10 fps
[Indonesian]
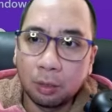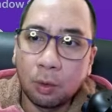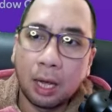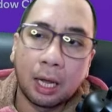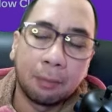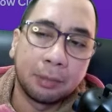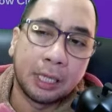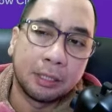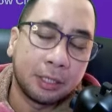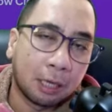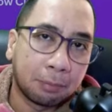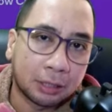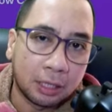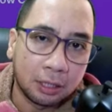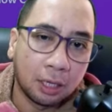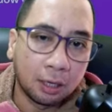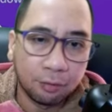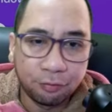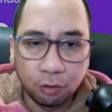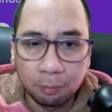Gue akan menyajikan
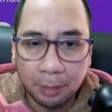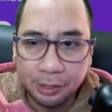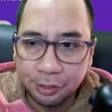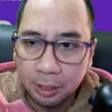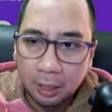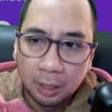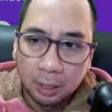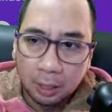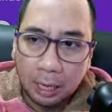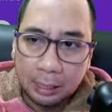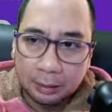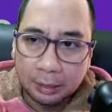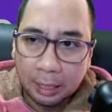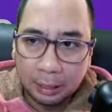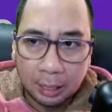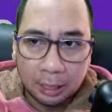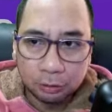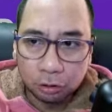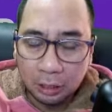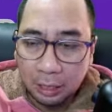pertandingan full match antara
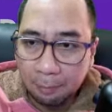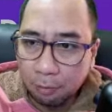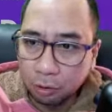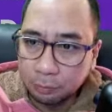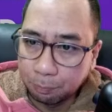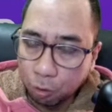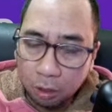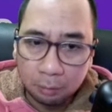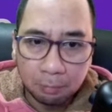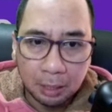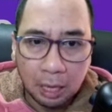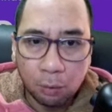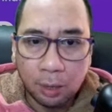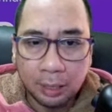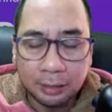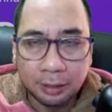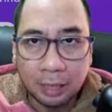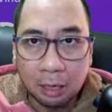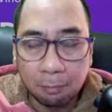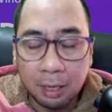Tottenham Hotspur melawan AZ
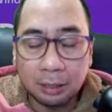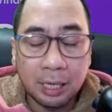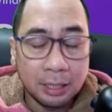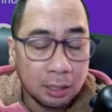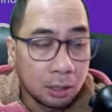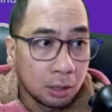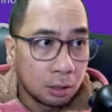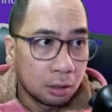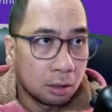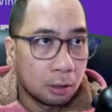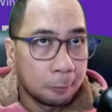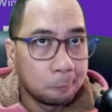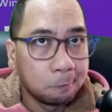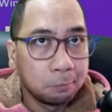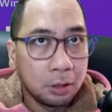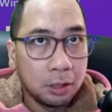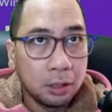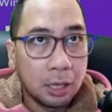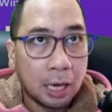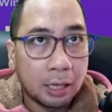Almar. Jadi um,
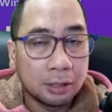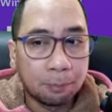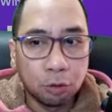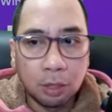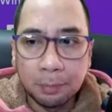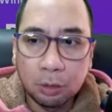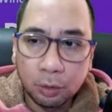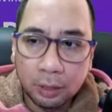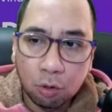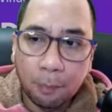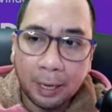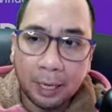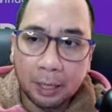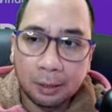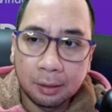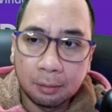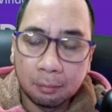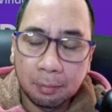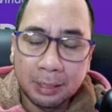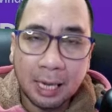di hari Sabtu dan Minggu ini gue pengen
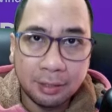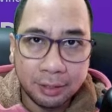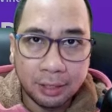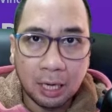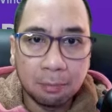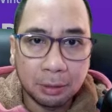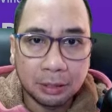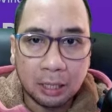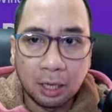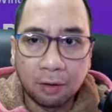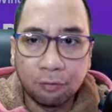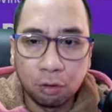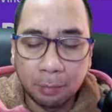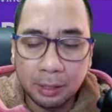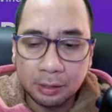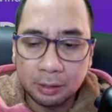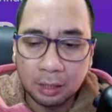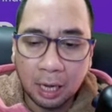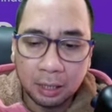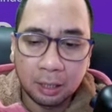menyajikan pertandingan full match
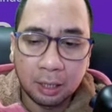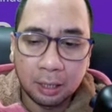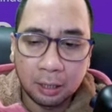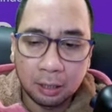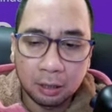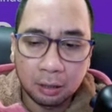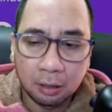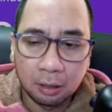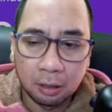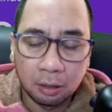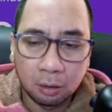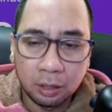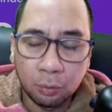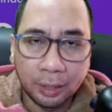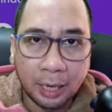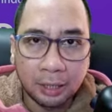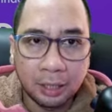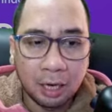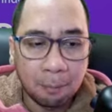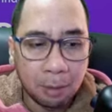karena uh, di weekend
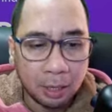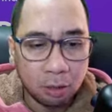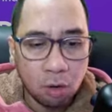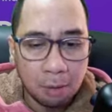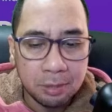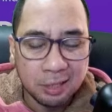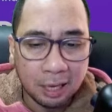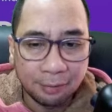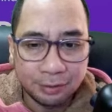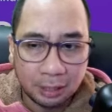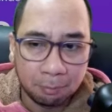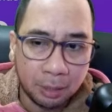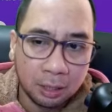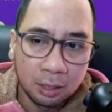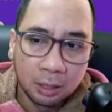ini nampaknya gue nggak bisa live streaming.